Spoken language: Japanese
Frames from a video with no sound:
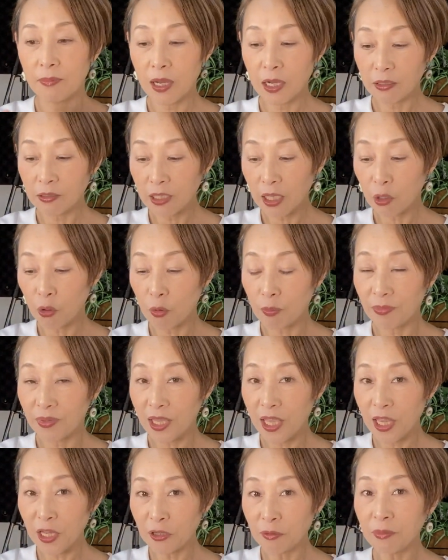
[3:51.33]
まるでこう
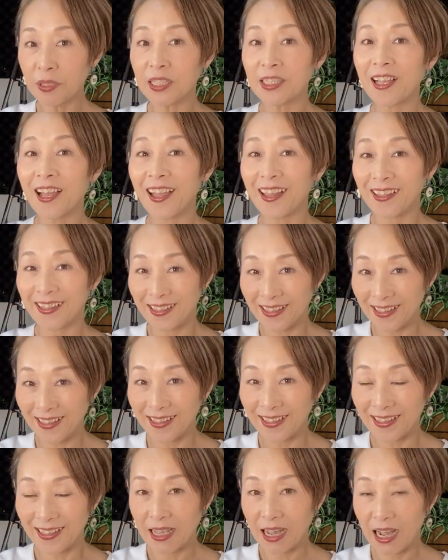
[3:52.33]
見えるみたい
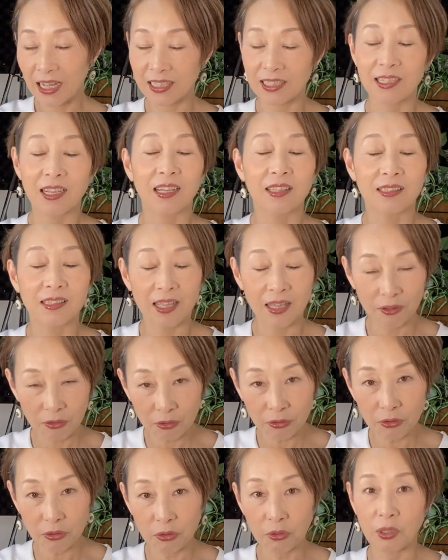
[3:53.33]
に扱っていくっ
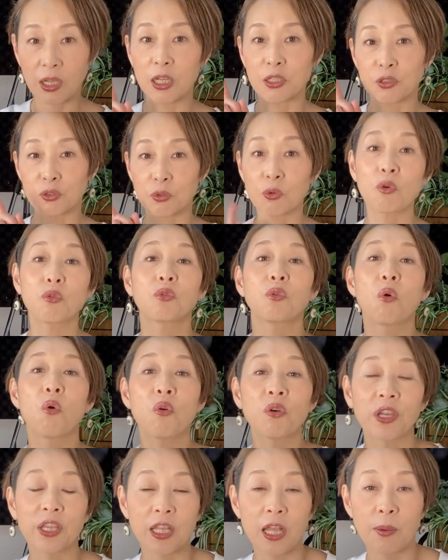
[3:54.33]
ていうのがすごく大
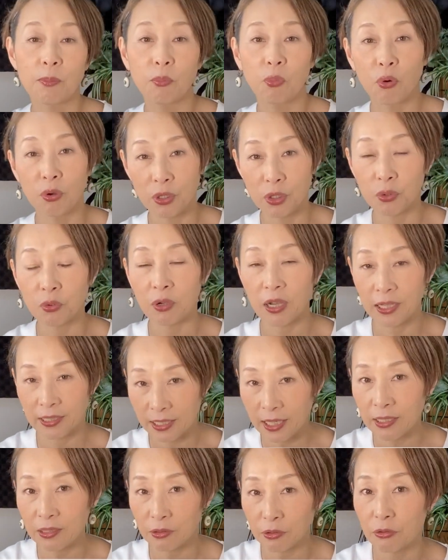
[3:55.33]
きなポイントか
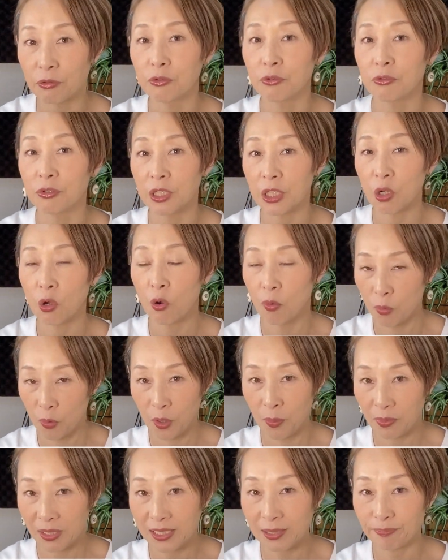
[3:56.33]
なというふうに思い
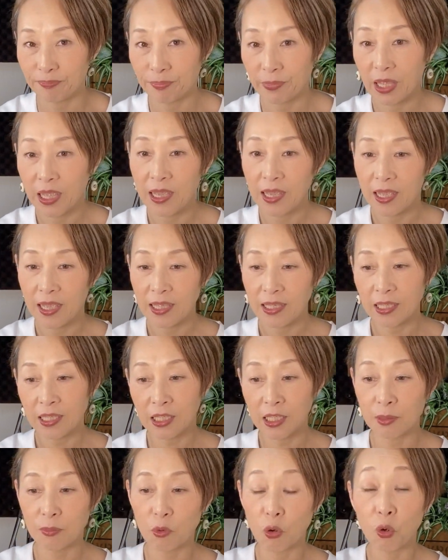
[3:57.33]
ます。
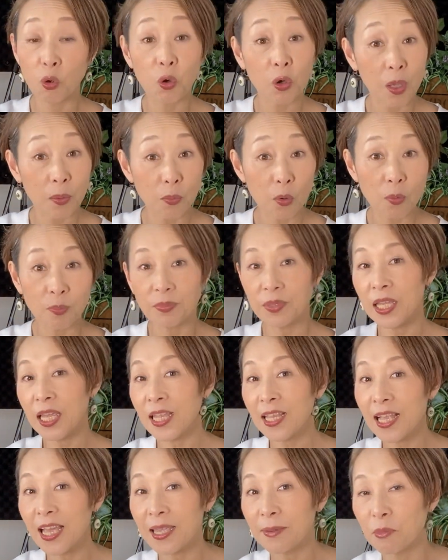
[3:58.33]
息も声も見え
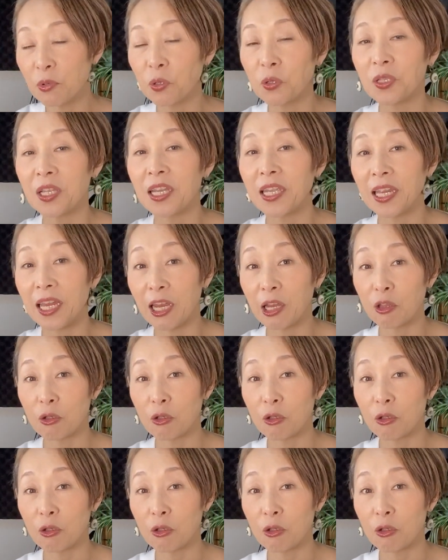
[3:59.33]
ないものだけれ